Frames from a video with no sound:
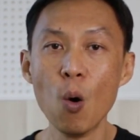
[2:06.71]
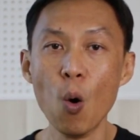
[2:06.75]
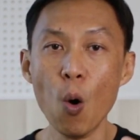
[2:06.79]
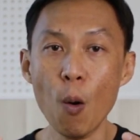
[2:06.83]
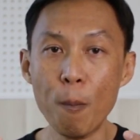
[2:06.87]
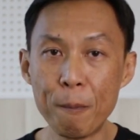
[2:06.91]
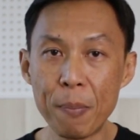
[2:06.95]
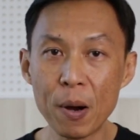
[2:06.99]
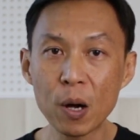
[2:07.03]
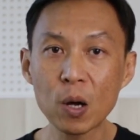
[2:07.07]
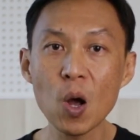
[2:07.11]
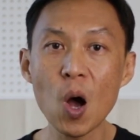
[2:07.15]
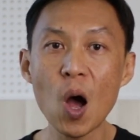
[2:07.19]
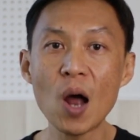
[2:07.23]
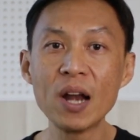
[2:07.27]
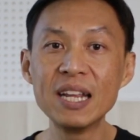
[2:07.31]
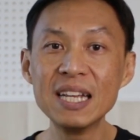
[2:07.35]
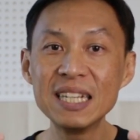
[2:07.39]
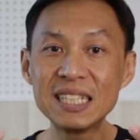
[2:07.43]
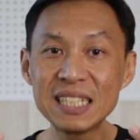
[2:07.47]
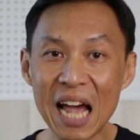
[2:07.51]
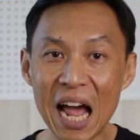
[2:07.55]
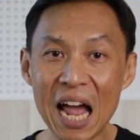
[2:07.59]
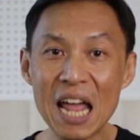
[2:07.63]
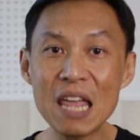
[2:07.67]
อุปกรณ์
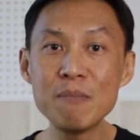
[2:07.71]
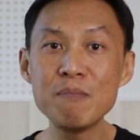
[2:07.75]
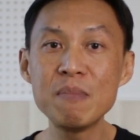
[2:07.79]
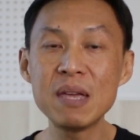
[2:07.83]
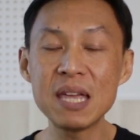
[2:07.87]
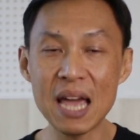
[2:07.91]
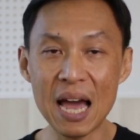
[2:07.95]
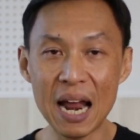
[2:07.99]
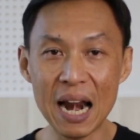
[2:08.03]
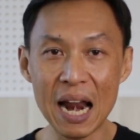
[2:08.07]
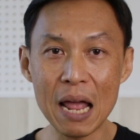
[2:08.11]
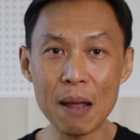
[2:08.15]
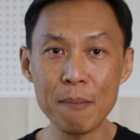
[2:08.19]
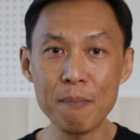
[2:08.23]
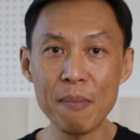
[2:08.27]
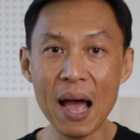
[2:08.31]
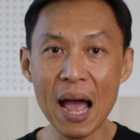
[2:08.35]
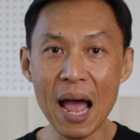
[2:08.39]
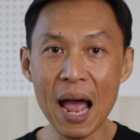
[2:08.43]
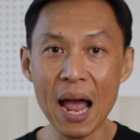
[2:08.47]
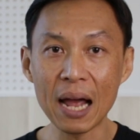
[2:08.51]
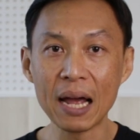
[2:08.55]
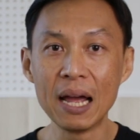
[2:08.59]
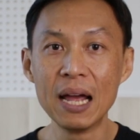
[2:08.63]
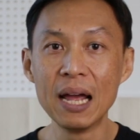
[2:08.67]
ที่ใช้มีอะไร
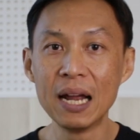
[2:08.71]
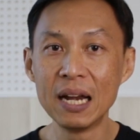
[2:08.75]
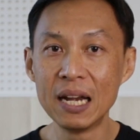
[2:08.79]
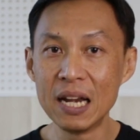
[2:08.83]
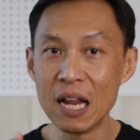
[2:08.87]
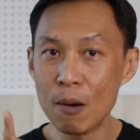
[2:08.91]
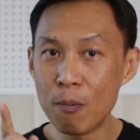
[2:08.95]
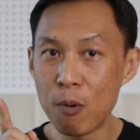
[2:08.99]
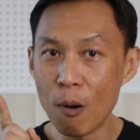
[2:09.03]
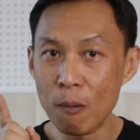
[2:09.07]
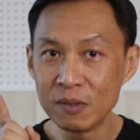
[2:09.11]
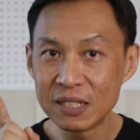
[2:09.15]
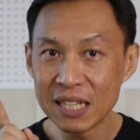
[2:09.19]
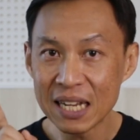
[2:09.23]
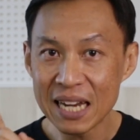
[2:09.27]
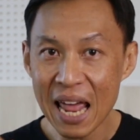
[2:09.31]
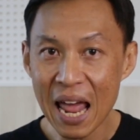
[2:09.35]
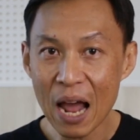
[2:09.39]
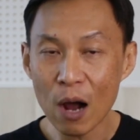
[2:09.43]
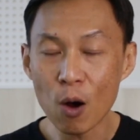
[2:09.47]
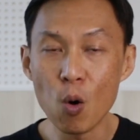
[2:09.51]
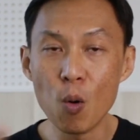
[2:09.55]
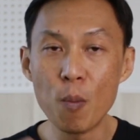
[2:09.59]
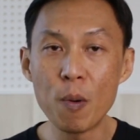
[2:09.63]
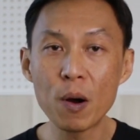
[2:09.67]
บ้าง เดี๋ยวผมแสด
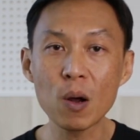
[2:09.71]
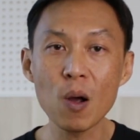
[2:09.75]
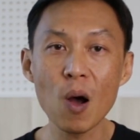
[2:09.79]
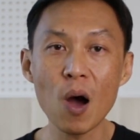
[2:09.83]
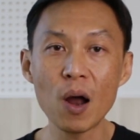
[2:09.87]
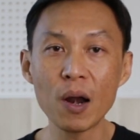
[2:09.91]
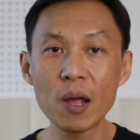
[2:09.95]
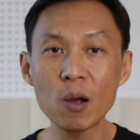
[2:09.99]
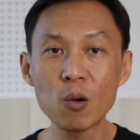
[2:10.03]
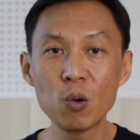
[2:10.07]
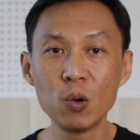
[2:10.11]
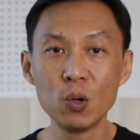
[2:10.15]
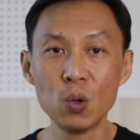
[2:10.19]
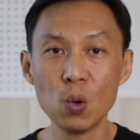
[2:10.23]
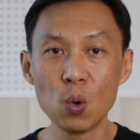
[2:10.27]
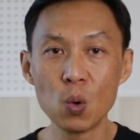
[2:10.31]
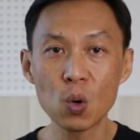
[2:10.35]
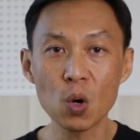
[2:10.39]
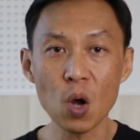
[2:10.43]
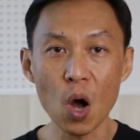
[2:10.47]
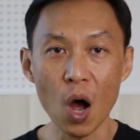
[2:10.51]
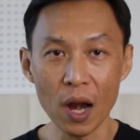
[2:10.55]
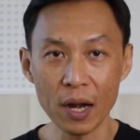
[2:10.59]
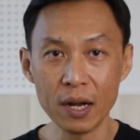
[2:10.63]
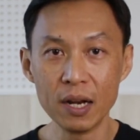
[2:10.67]
งอุปกรณ์ให้คุณดู
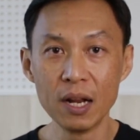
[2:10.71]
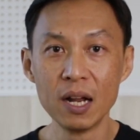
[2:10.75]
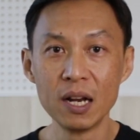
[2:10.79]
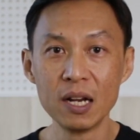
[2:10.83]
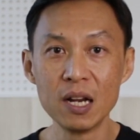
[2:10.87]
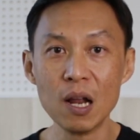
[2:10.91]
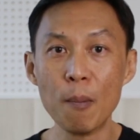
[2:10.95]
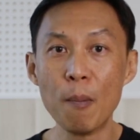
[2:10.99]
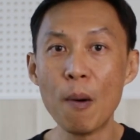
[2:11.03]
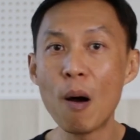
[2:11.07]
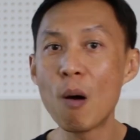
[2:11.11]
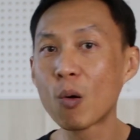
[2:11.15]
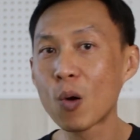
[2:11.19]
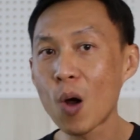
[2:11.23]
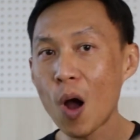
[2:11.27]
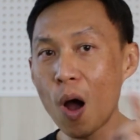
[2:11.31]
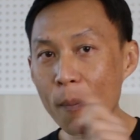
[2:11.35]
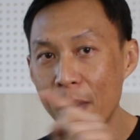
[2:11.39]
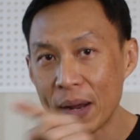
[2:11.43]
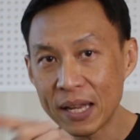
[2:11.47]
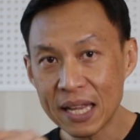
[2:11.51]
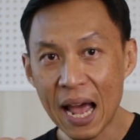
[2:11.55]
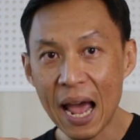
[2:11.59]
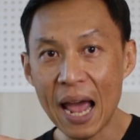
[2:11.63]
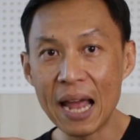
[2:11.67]
ก่อน เดี๋ยวผมเอากล้อง
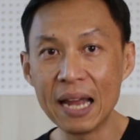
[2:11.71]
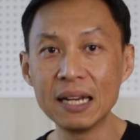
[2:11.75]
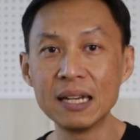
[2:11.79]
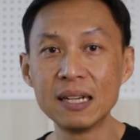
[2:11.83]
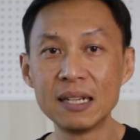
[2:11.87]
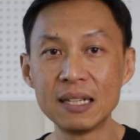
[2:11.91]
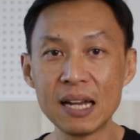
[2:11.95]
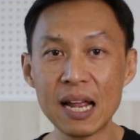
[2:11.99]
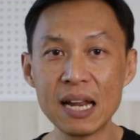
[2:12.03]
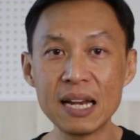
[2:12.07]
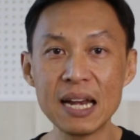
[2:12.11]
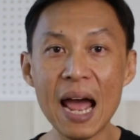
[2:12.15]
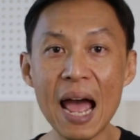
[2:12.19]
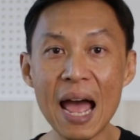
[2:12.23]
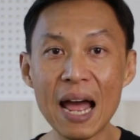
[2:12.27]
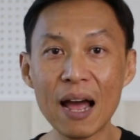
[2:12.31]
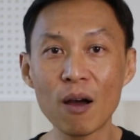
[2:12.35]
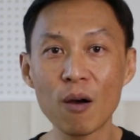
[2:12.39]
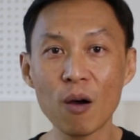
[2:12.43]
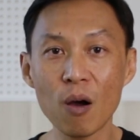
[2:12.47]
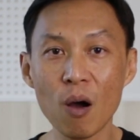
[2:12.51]
ไปถ่ายในหน้า